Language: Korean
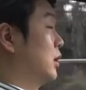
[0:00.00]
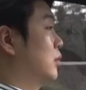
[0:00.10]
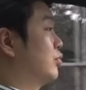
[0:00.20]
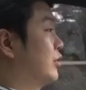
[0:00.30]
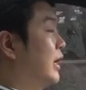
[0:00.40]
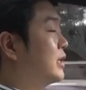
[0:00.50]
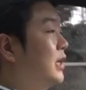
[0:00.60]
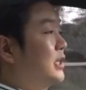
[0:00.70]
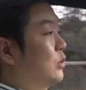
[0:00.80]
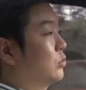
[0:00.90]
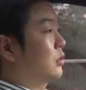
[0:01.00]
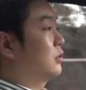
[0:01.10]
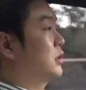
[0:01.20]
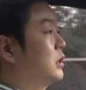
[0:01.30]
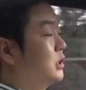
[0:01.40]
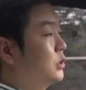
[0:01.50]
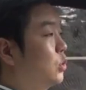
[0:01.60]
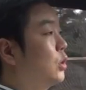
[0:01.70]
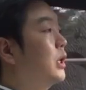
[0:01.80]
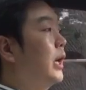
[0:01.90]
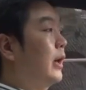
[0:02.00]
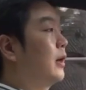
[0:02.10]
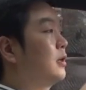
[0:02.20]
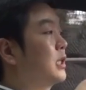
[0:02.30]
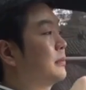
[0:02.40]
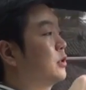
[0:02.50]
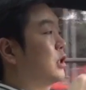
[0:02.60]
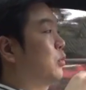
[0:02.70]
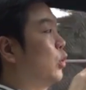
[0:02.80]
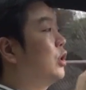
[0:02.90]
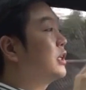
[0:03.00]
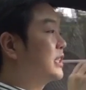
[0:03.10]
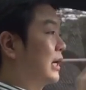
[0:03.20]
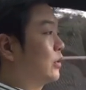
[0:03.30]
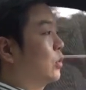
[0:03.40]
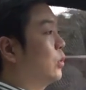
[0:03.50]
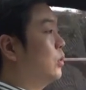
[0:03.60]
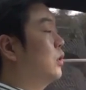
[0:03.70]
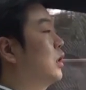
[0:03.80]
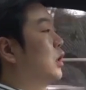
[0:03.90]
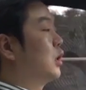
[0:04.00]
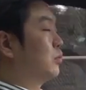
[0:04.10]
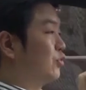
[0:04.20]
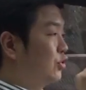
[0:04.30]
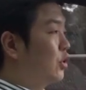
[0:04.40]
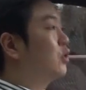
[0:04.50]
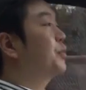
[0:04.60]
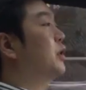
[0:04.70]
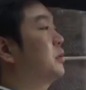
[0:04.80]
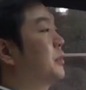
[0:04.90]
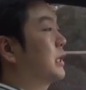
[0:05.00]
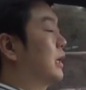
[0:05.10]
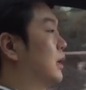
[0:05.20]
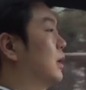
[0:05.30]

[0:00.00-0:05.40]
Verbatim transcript: 브레이크의 제동 성능은 초기에 응답성이 몰려있지 않고 부드러운 편입니다.